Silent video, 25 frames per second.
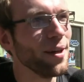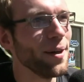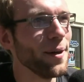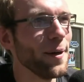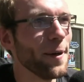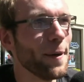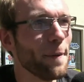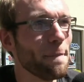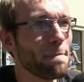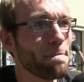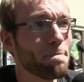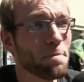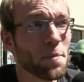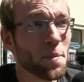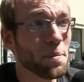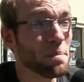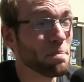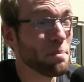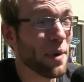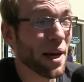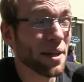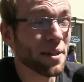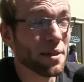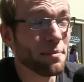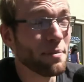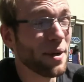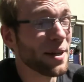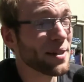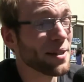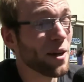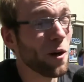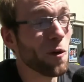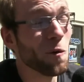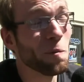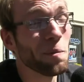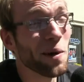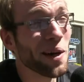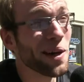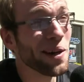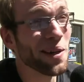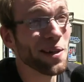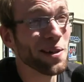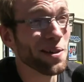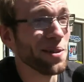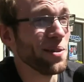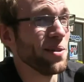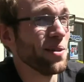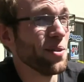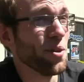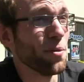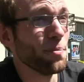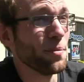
ähm, macht den mal sauber,